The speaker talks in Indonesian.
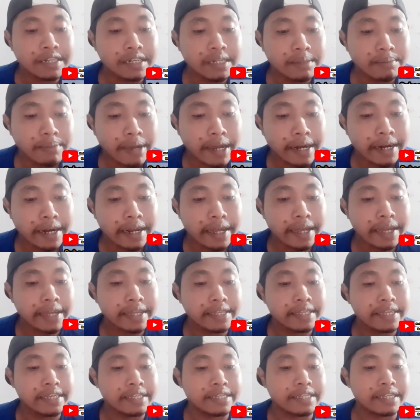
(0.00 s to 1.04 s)

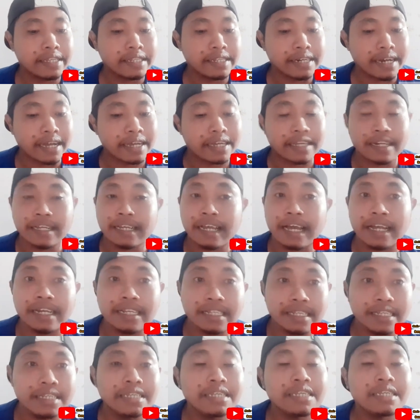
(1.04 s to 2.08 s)
dimana Yechen terakhir
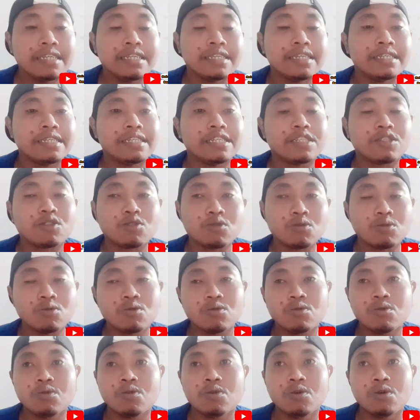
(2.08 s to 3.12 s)
kali
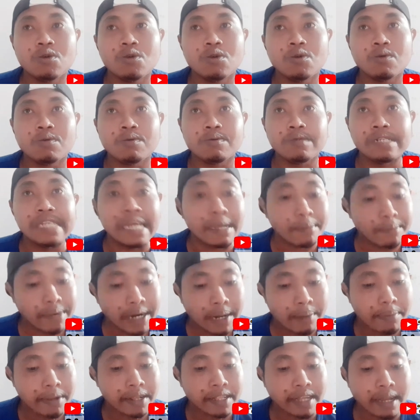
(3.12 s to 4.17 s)
itu dia
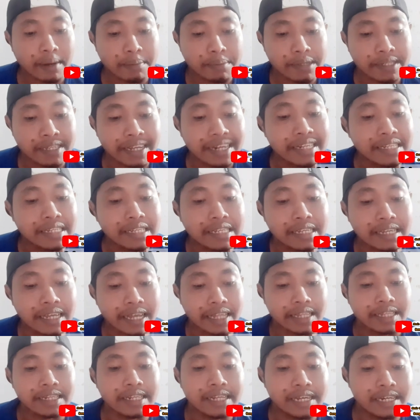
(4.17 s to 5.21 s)
mendapatkan pesan
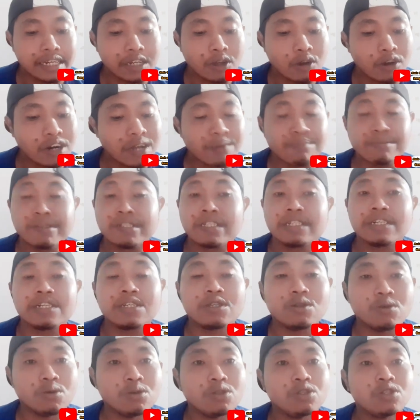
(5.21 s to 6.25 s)
singkat dari orang
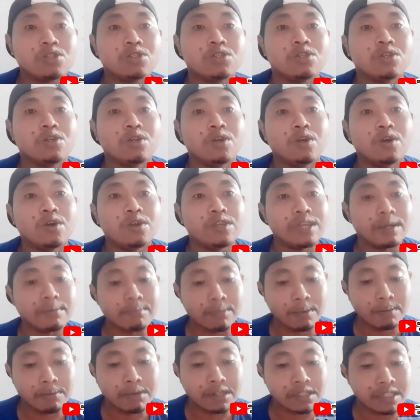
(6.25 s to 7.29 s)
misterius yang
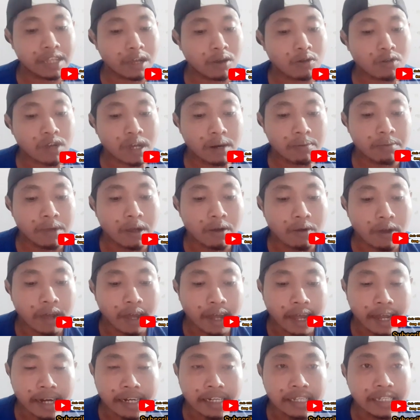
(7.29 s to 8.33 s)
memberitahukan
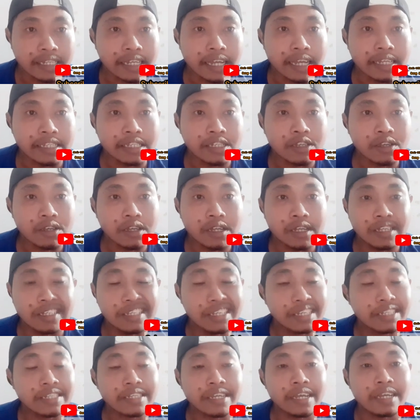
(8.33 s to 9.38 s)
bahwa adiknya
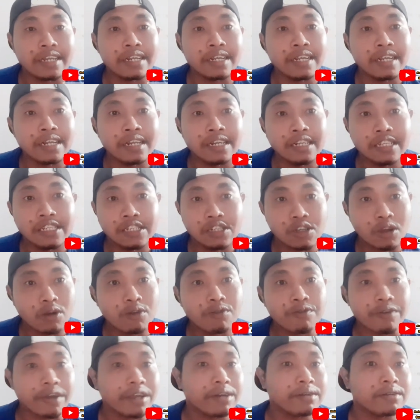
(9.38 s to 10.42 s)
Yechen di
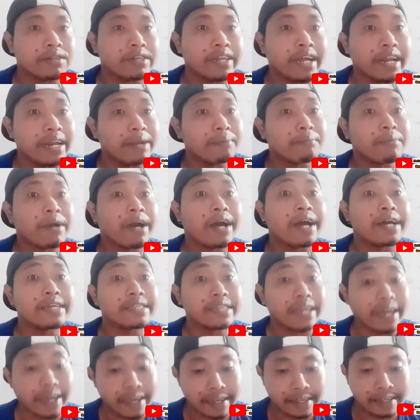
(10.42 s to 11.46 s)
Shoven dalam
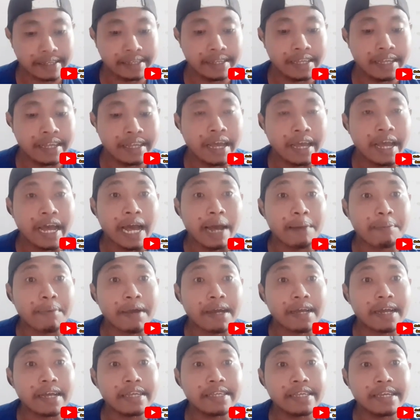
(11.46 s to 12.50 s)
bahaya
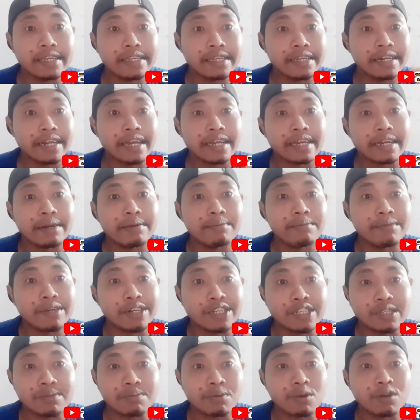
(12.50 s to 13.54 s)
apakah Yechen akan
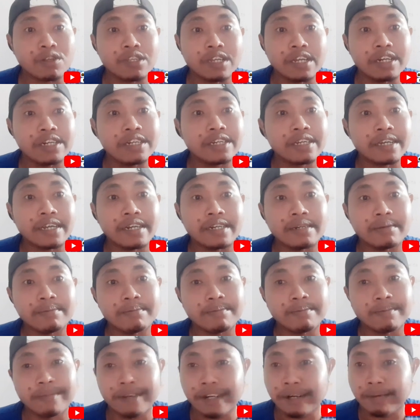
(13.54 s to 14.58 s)
meresponnya dengan
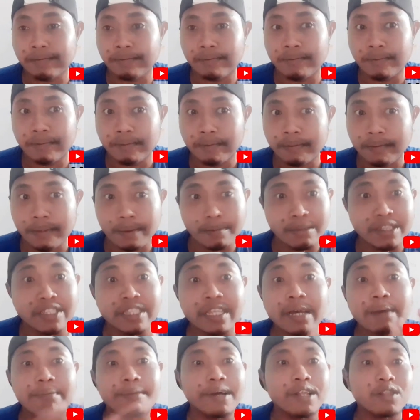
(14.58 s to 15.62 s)
men
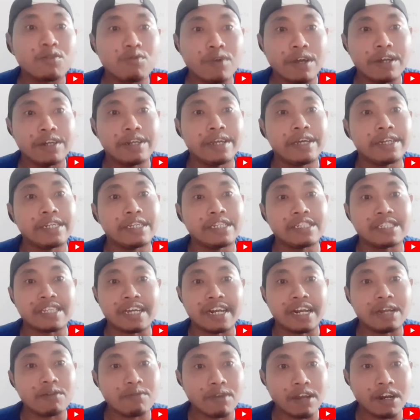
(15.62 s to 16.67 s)
meminta bantuan dari
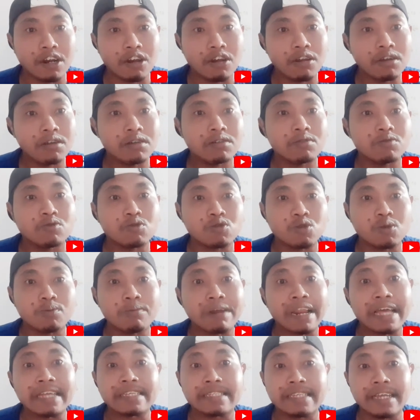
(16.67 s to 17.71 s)
istana Walong untuk
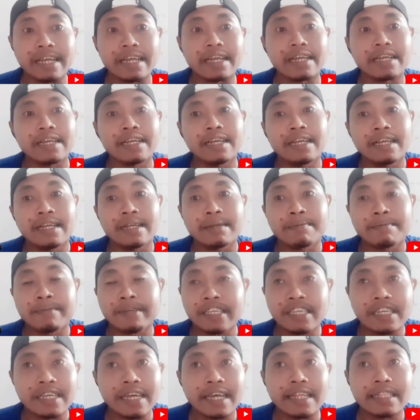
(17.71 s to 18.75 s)
melacak
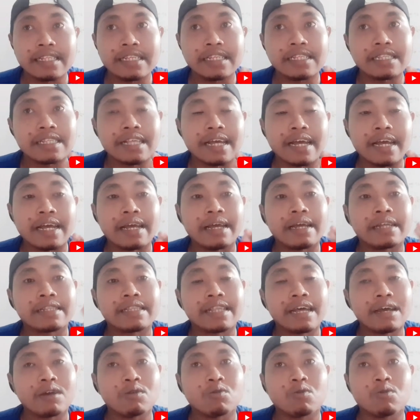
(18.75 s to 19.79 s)
mengingat kita
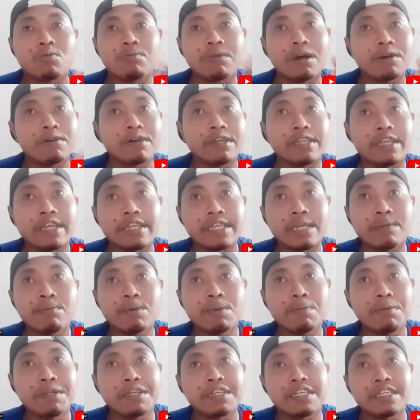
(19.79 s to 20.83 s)
tahu bahwa Yechen
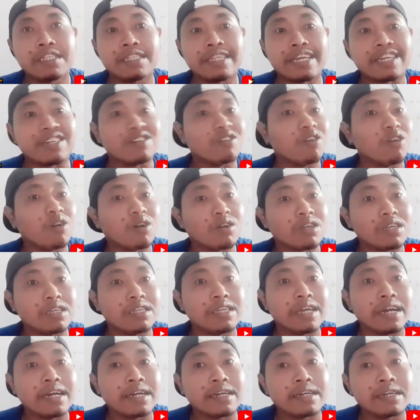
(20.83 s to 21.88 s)
memiliki
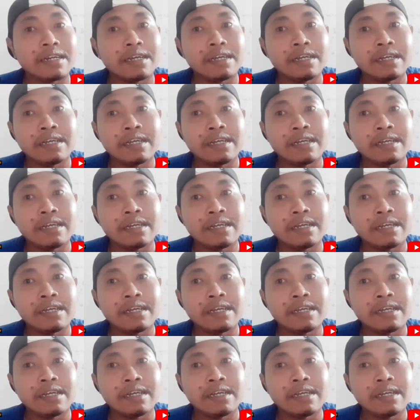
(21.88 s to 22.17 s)
teknologi yang